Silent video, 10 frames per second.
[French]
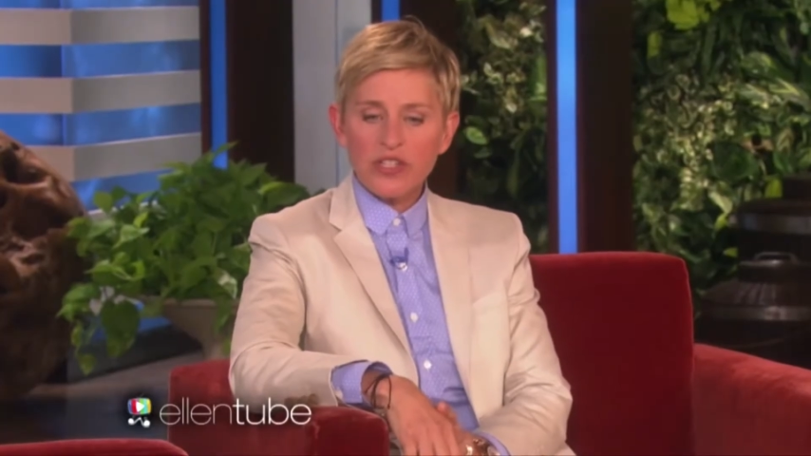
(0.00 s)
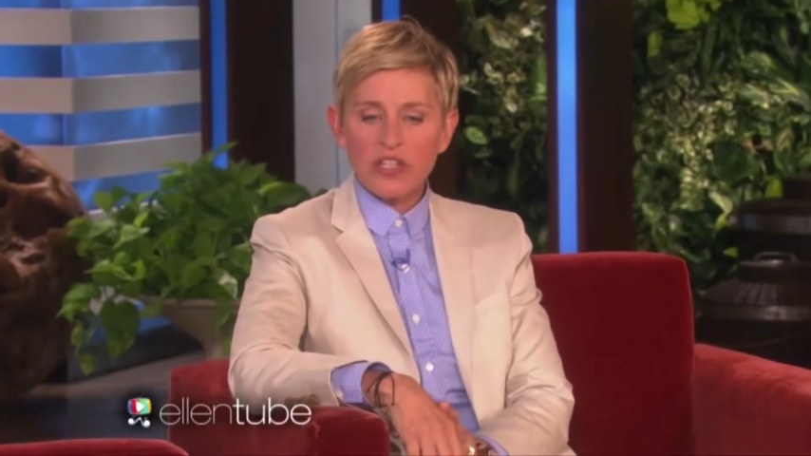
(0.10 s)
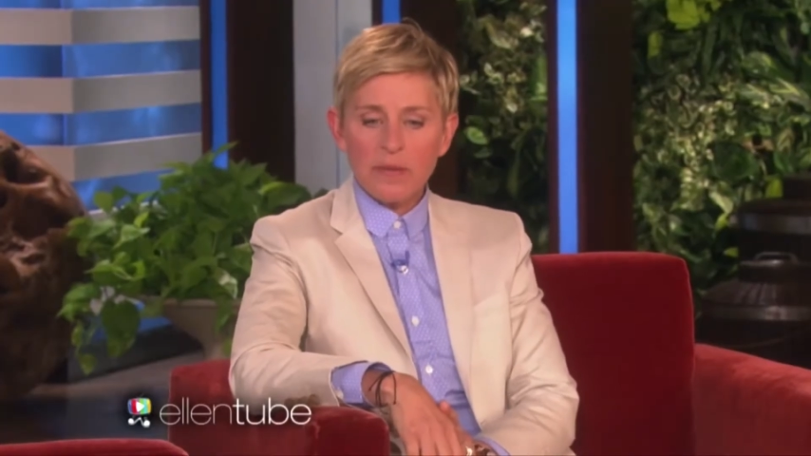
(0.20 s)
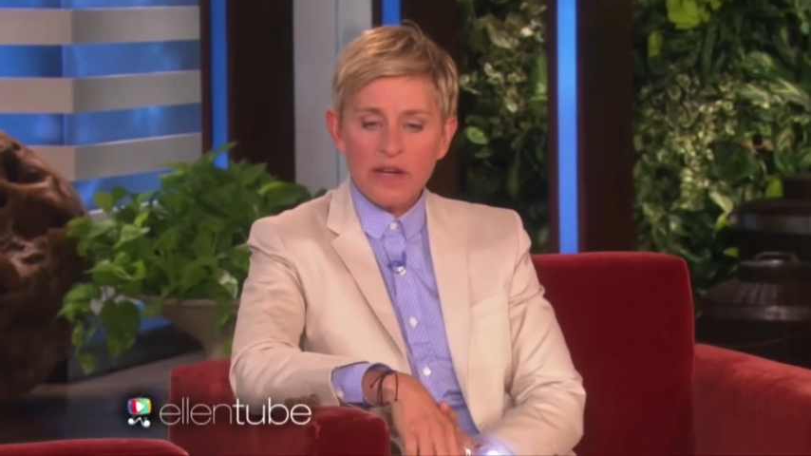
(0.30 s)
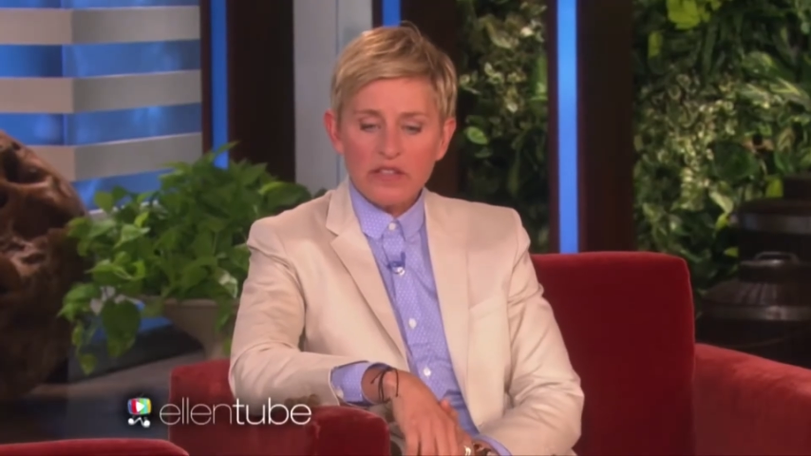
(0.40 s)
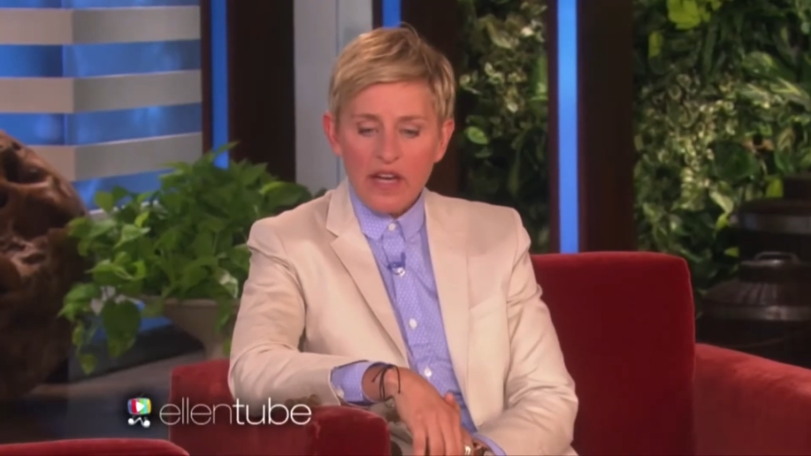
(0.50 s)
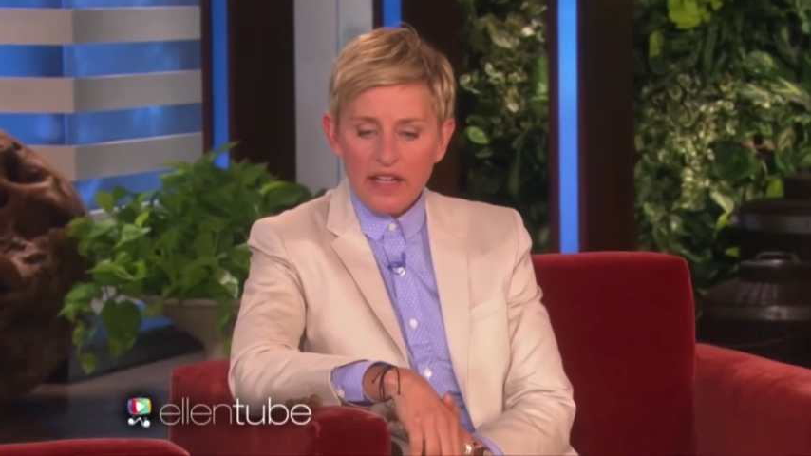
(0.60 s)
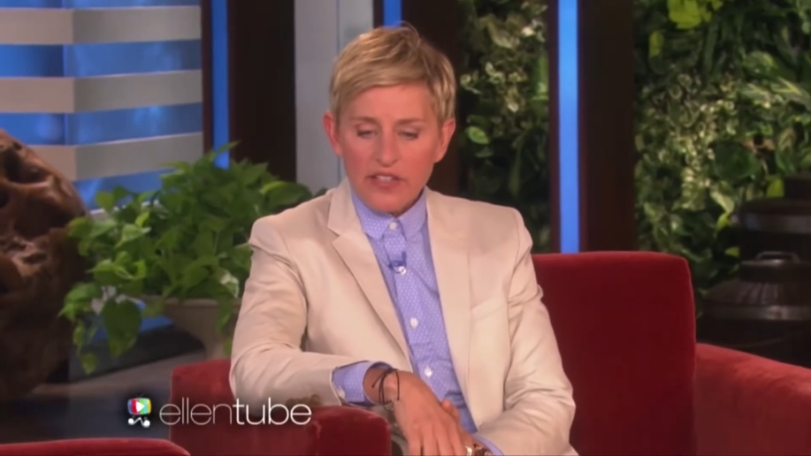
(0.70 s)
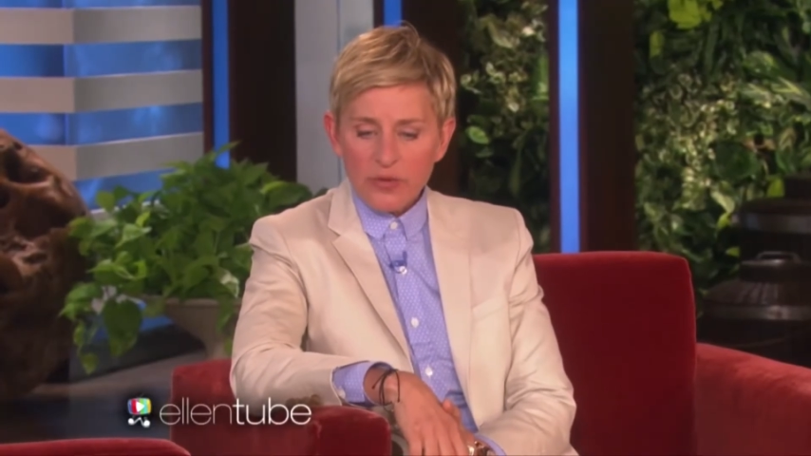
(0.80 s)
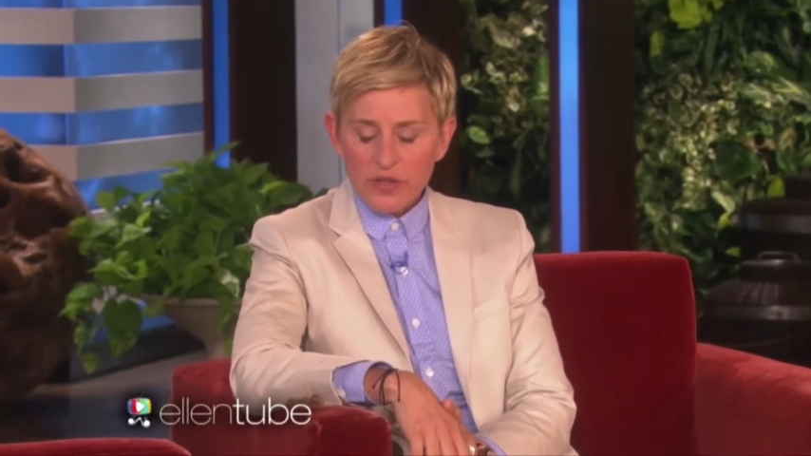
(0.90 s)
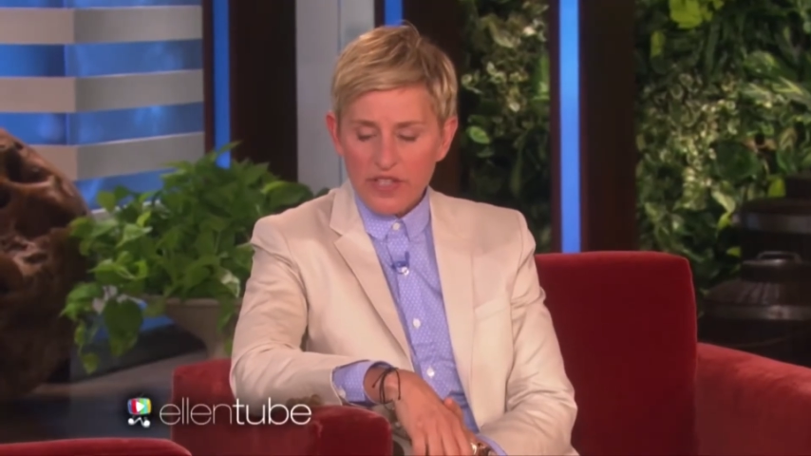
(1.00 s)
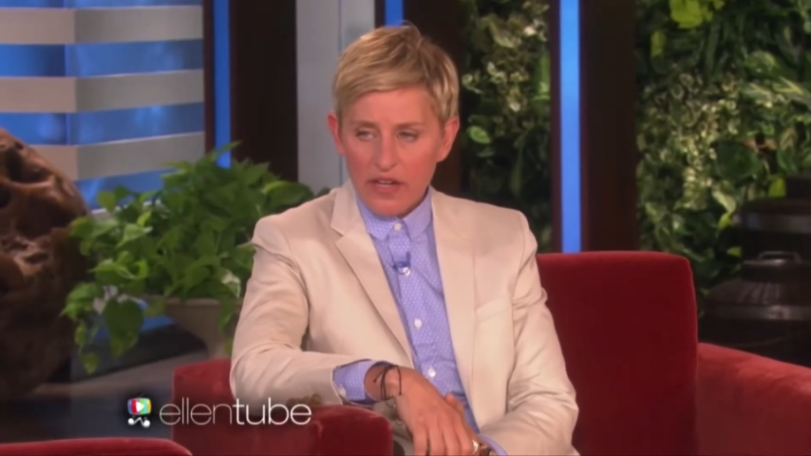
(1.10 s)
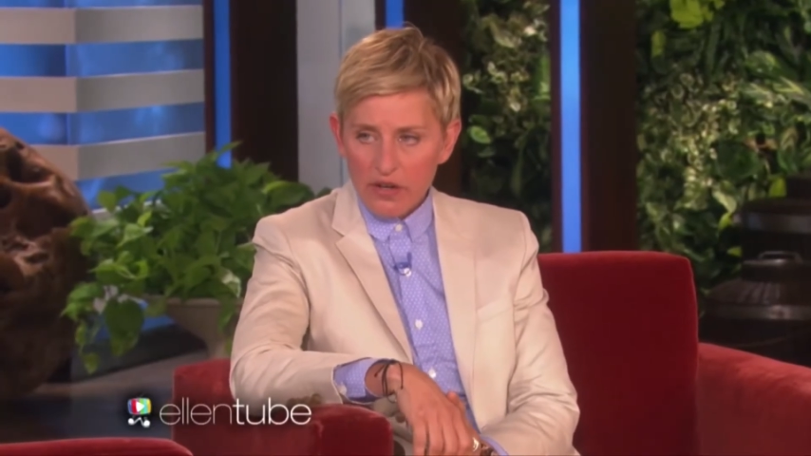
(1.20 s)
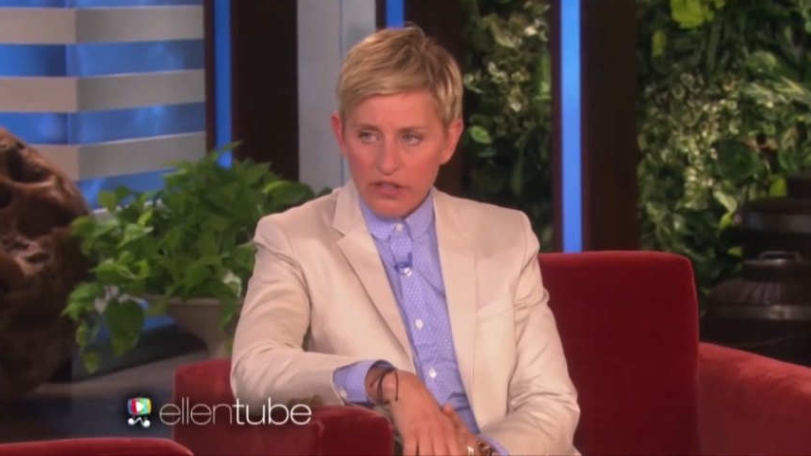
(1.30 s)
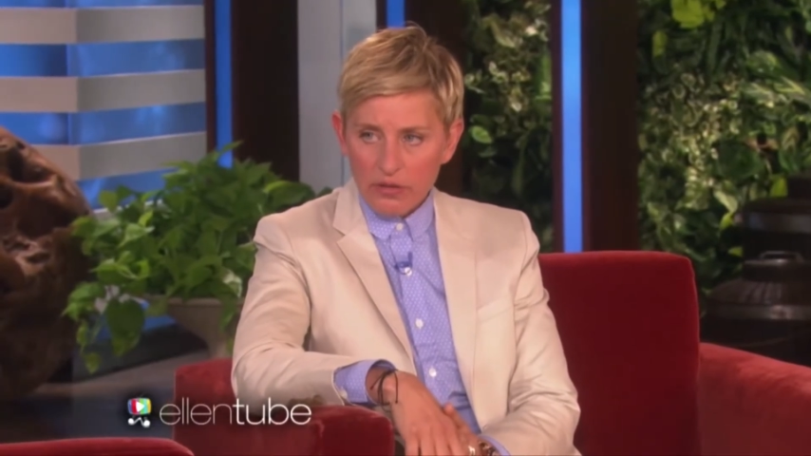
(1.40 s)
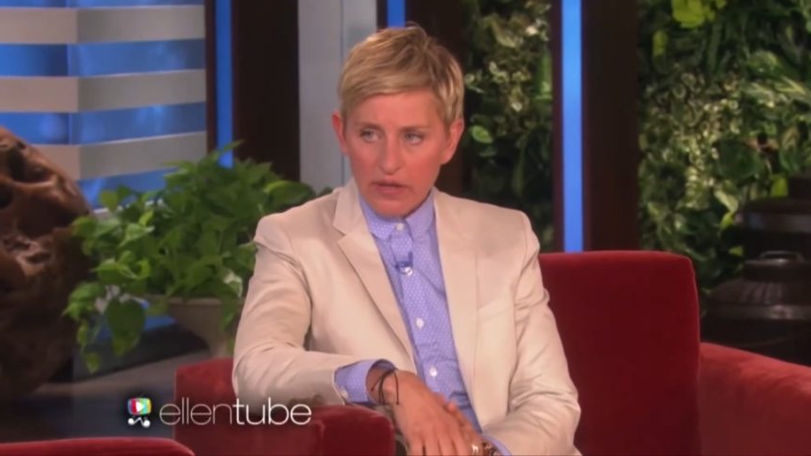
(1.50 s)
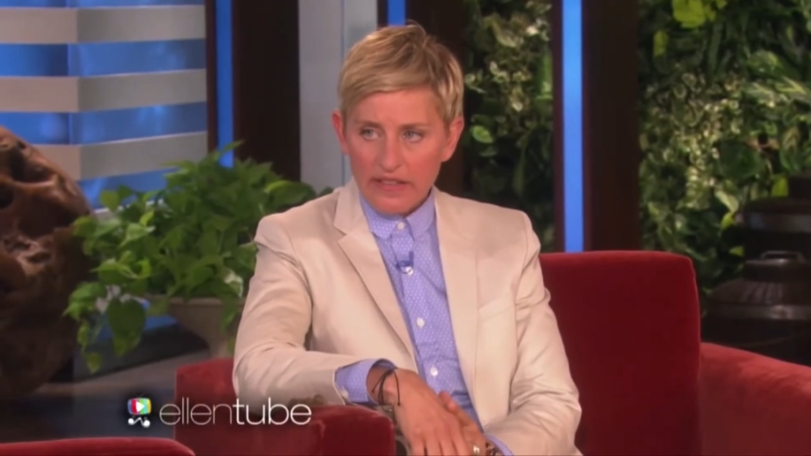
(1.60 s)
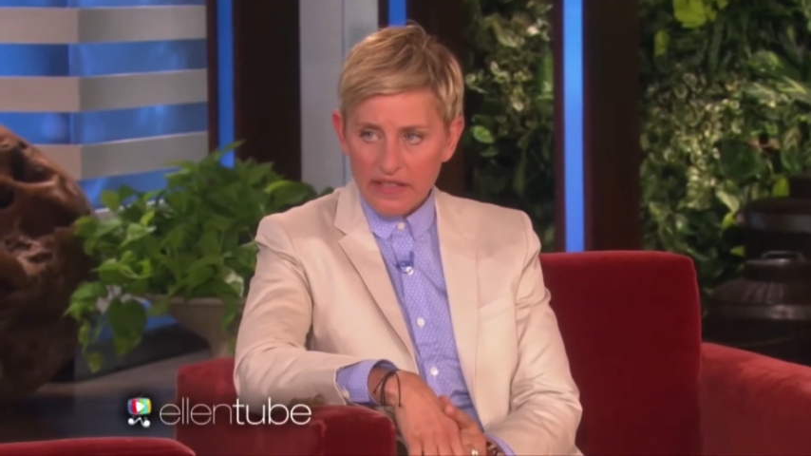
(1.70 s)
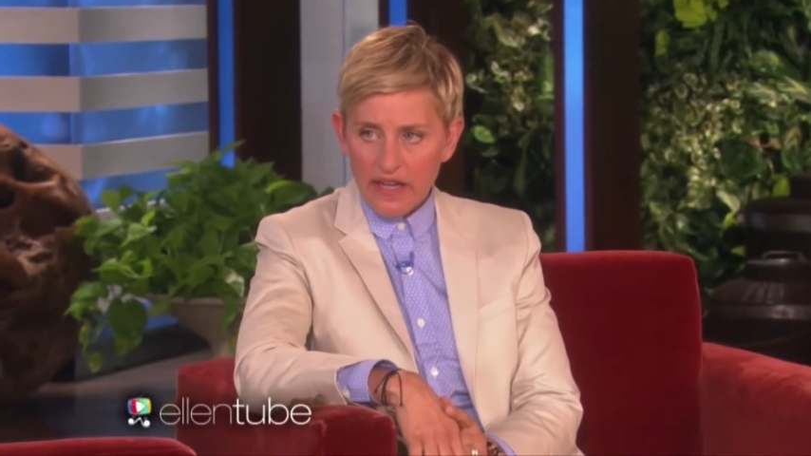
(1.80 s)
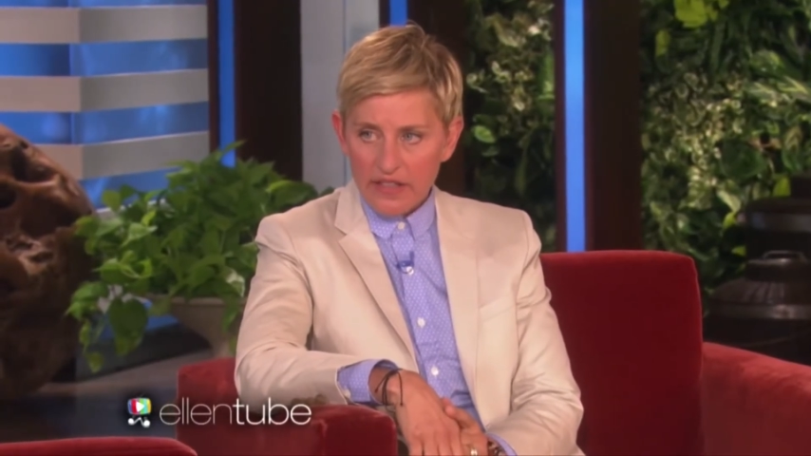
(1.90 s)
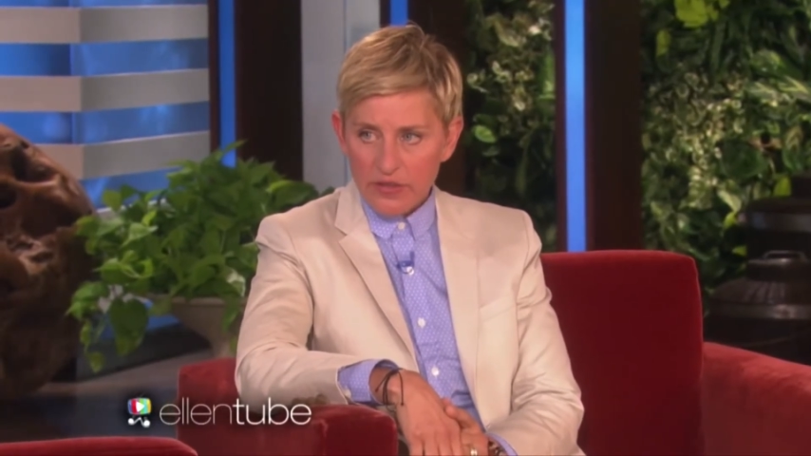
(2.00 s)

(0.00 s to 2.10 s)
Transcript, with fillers: très bien. Je maîtrise rien du tout de cette émission, tu